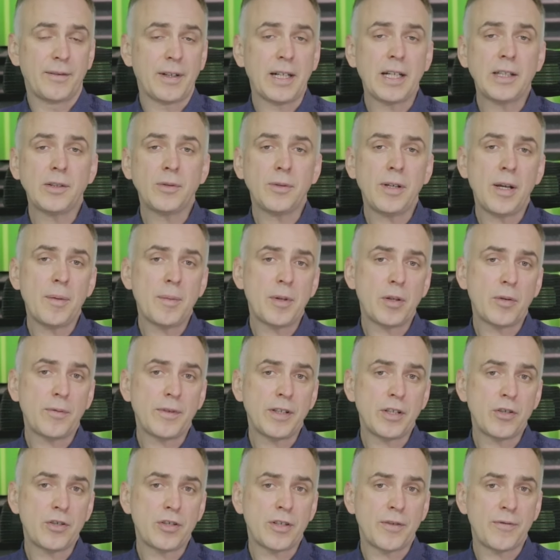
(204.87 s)
Gwarantujemy
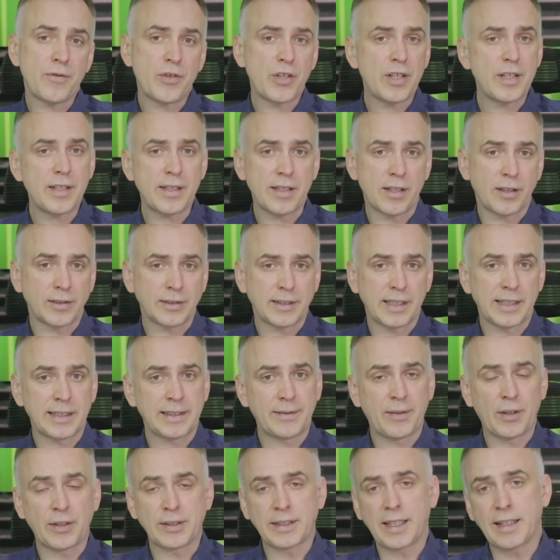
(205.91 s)
również, że wszystko, co jest
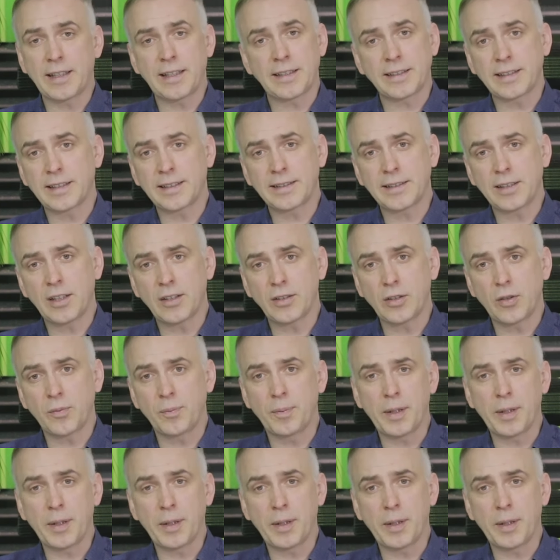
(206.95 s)
związane ze stroną,